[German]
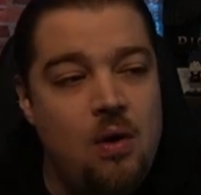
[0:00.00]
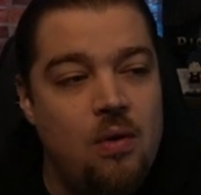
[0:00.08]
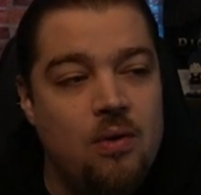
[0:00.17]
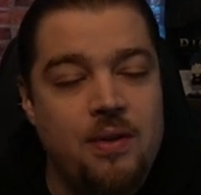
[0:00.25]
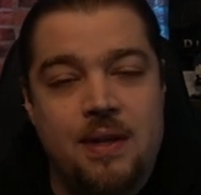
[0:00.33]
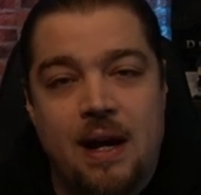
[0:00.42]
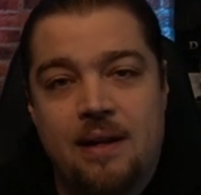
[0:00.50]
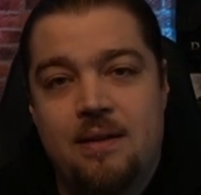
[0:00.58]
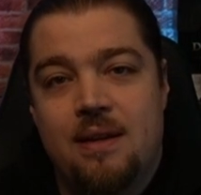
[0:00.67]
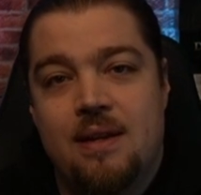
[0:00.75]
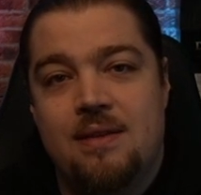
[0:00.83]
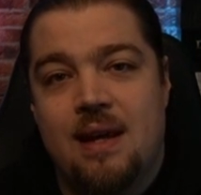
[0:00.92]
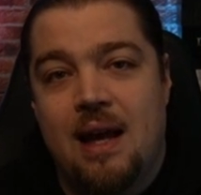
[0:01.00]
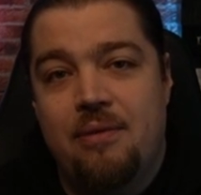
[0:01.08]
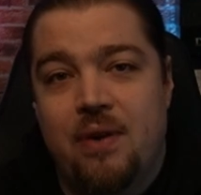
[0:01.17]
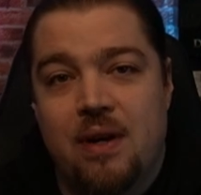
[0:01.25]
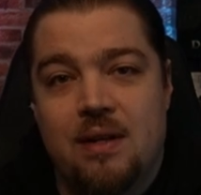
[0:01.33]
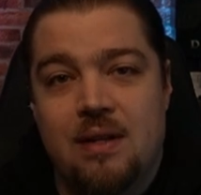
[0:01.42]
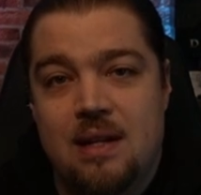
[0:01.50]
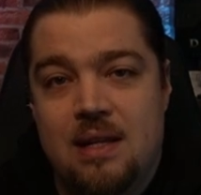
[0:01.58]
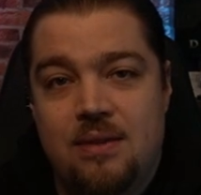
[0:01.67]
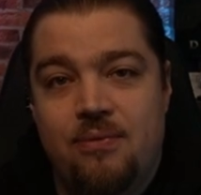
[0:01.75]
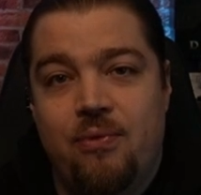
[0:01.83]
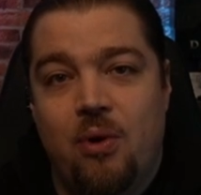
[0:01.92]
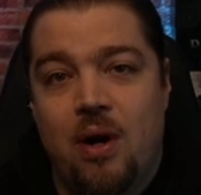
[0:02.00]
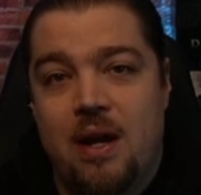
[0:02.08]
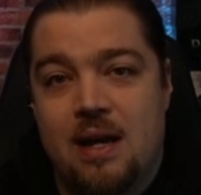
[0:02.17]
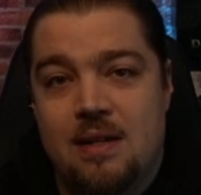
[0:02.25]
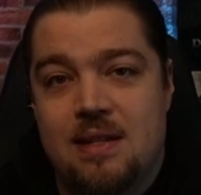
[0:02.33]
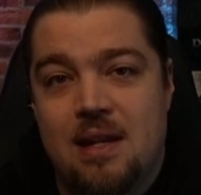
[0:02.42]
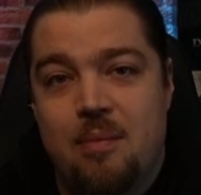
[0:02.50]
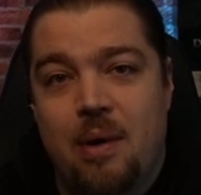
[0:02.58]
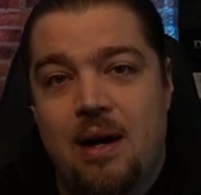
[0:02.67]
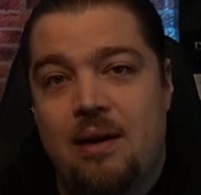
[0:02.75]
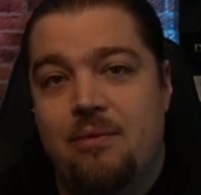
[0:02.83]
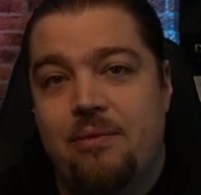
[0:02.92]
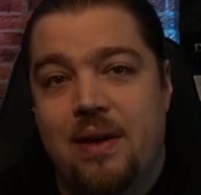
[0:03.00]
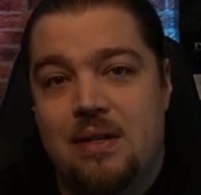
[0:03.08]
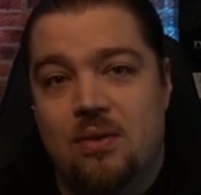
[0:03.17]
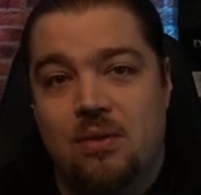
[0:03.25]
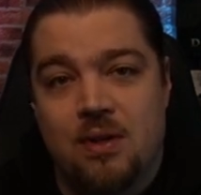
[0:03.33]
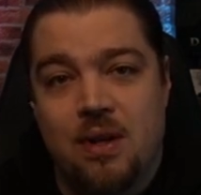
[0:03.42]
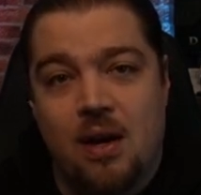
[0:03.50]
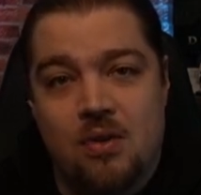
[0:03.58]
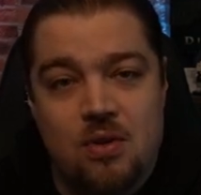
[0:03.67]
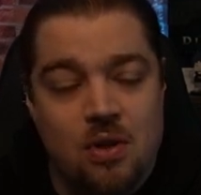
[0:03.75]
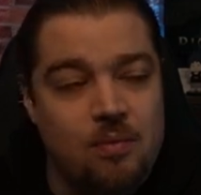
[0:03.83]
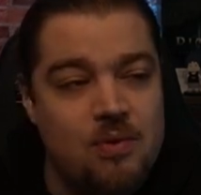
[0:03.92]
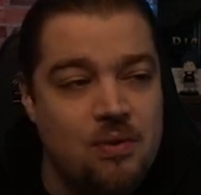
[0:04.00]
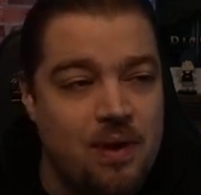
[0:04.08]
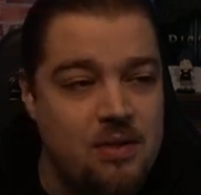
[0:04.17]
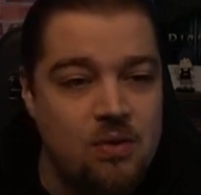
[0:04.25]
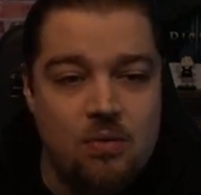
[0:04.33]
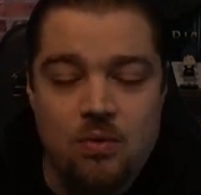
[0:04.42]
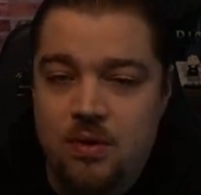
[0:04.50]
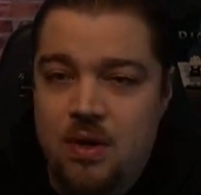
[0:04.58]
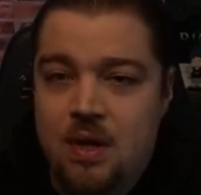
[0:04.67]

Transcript: Und dann ist einfach nicht vorhersehbar, was unten rauskommt. Soweit, so gut.